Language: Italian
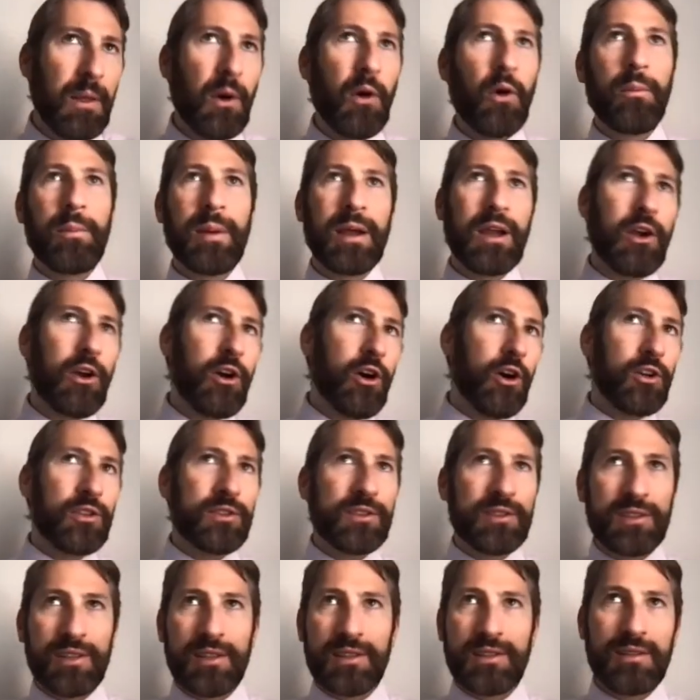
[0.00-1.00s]
open
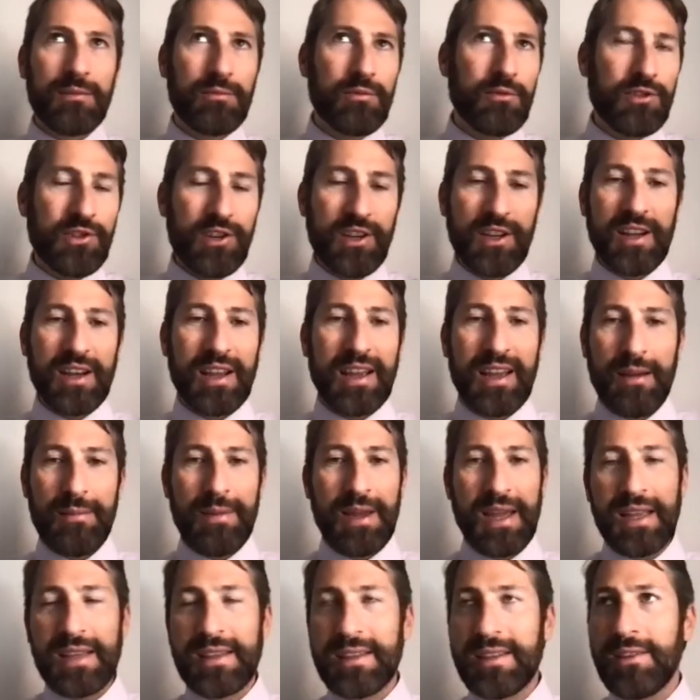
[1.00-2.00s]
content più
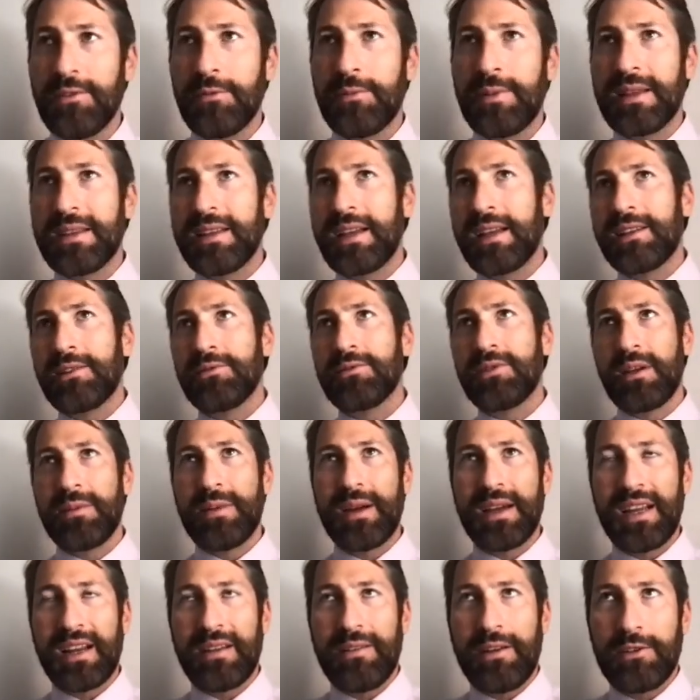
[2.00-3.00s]
genericamente, open data è un
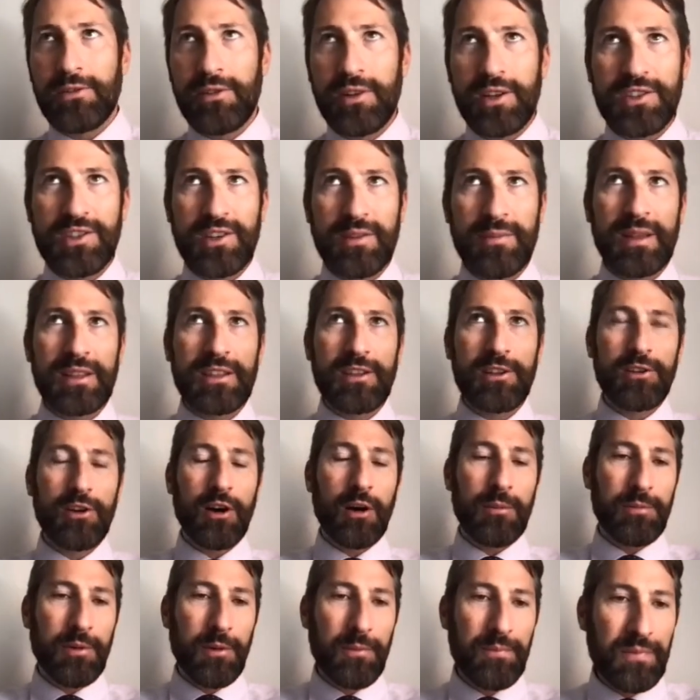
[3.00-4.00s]
tema che è arrivato leggermente
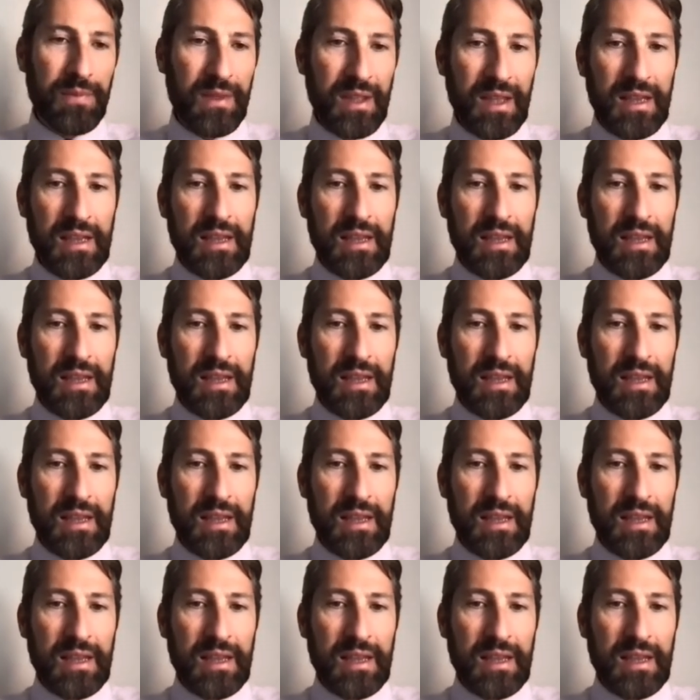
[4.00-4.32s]
dopo,